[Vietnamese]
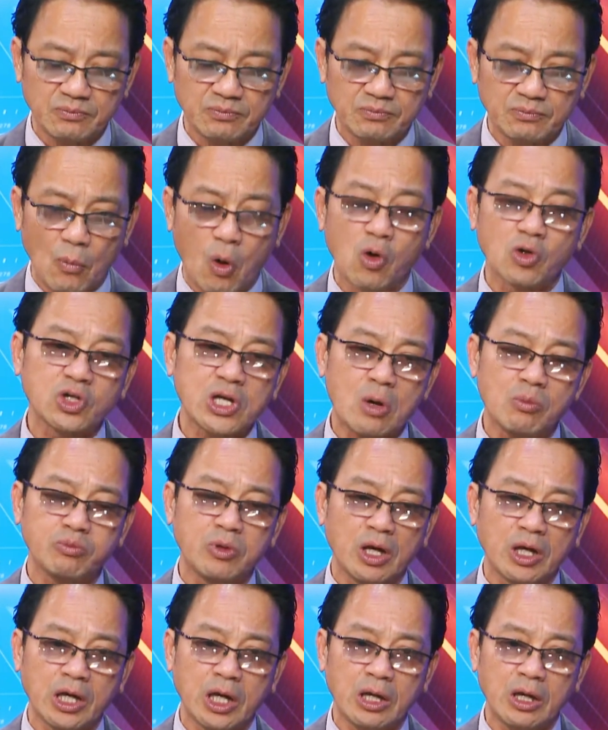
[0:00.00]
một trong
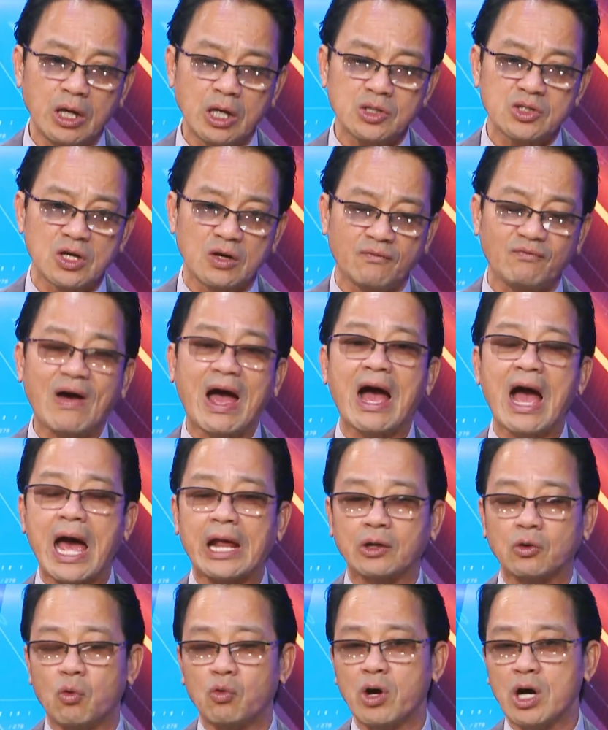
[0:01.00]
những cái sự phản
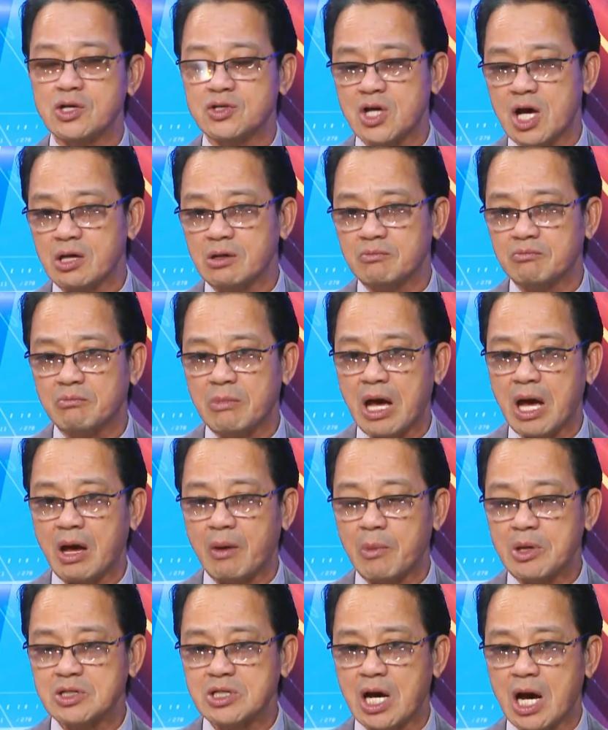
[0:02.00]
ảnh của người dân mà
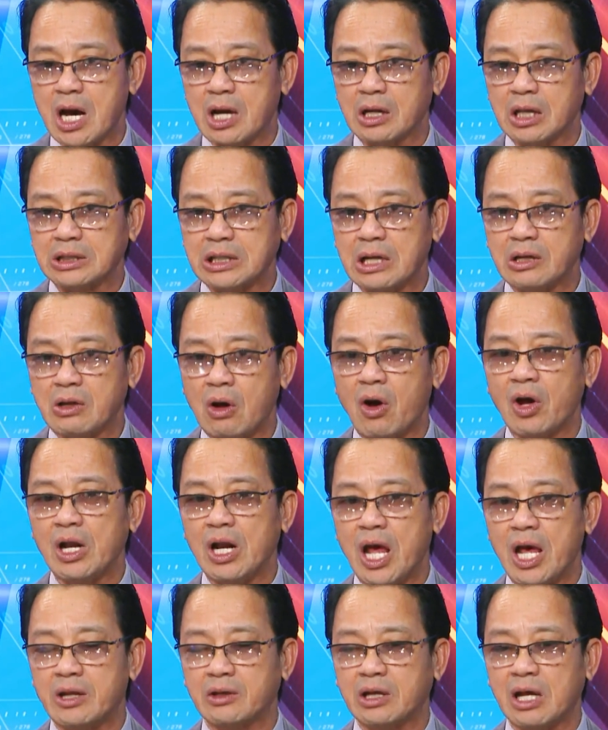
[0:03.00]
bây giờ người ta nói
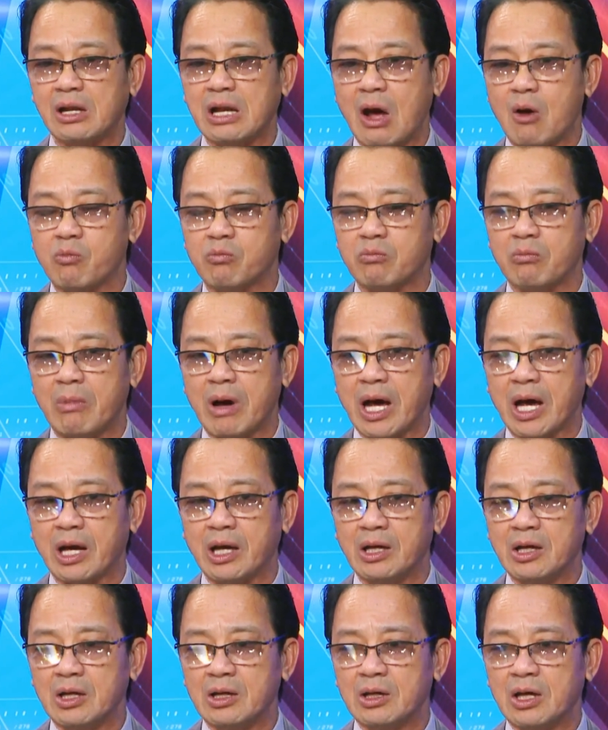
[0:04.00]
lên cái lòng mà
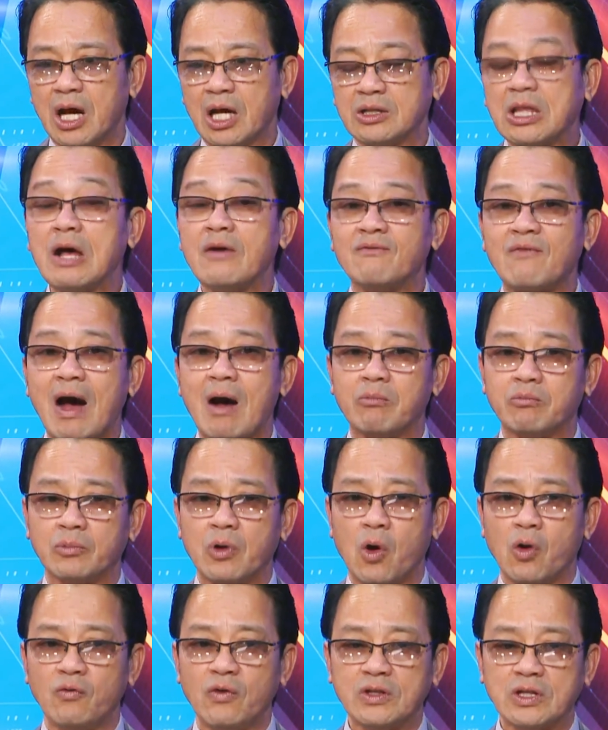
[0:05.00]
à, thất vọng
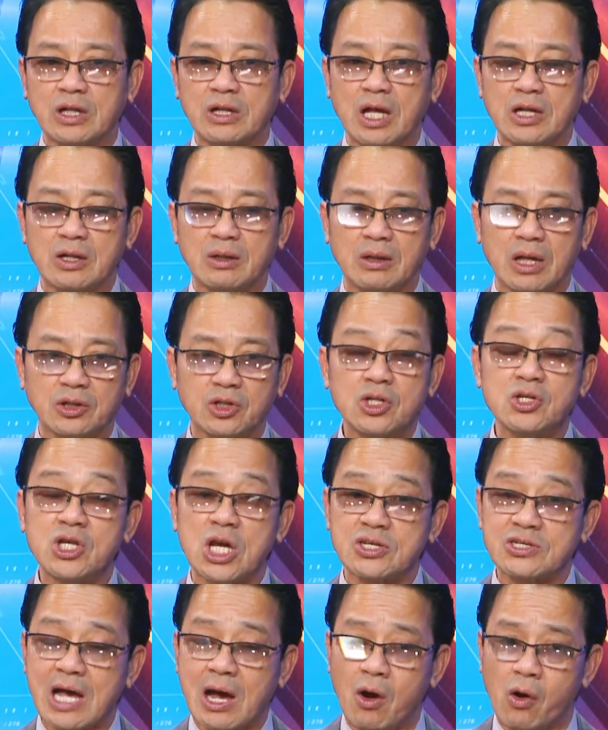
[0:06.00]
đối với tình hình à, chính
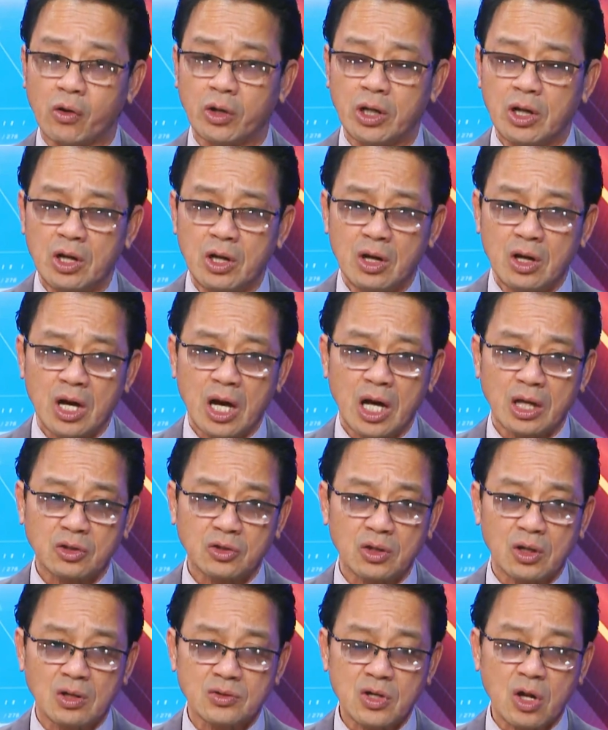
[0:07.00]
trị xã hội à,
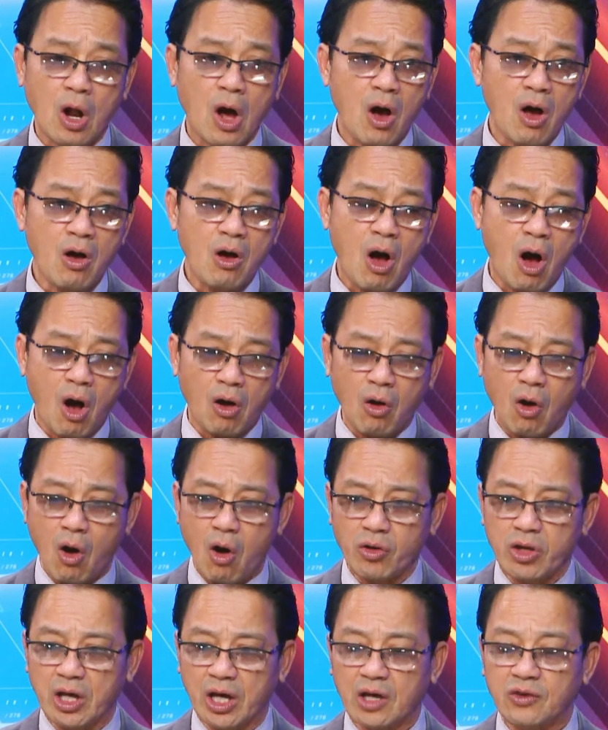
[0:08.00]
do đó họ
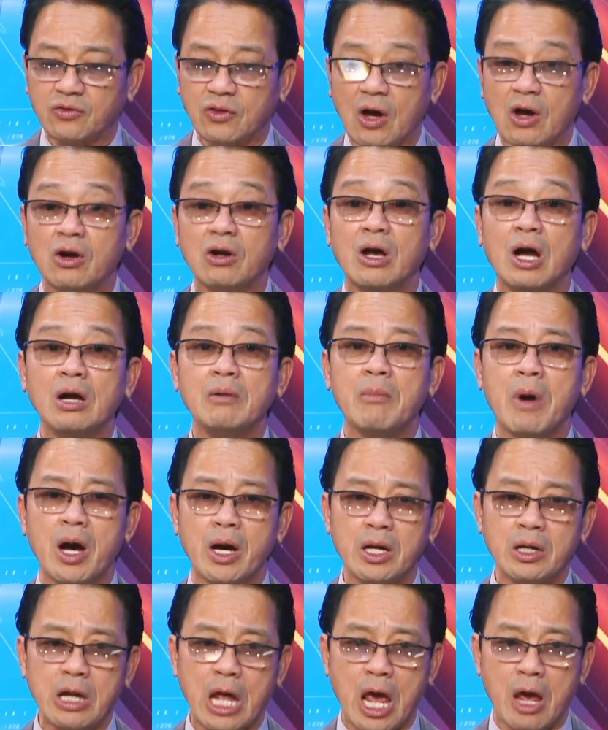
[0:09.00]
có những cái từ ngữ
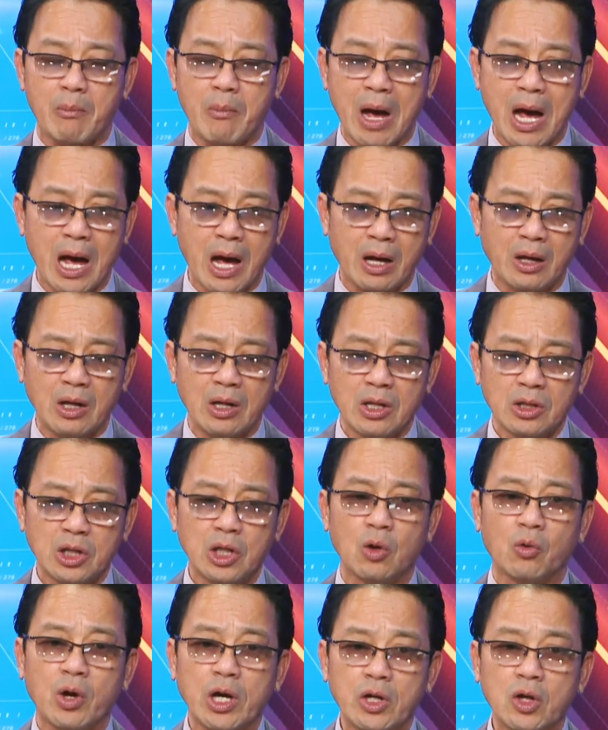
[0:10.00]
mới để mà
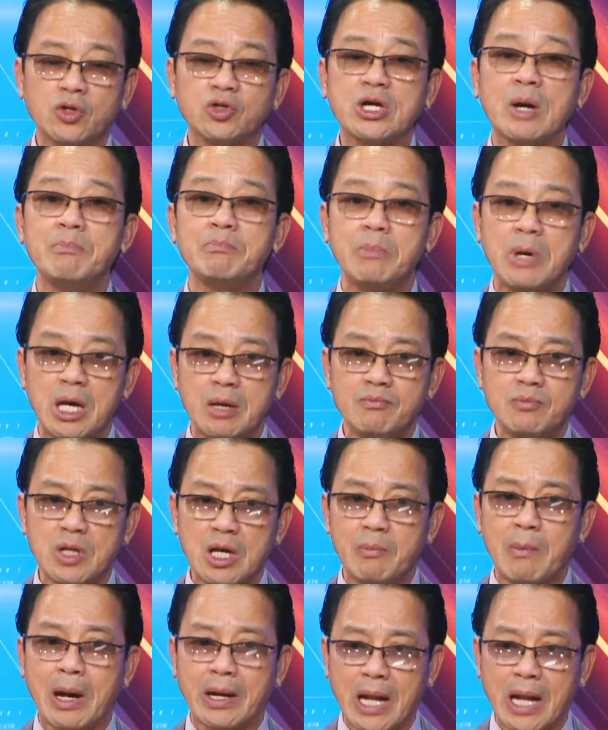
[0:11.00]
nhiều khi nó châm biếm nhưng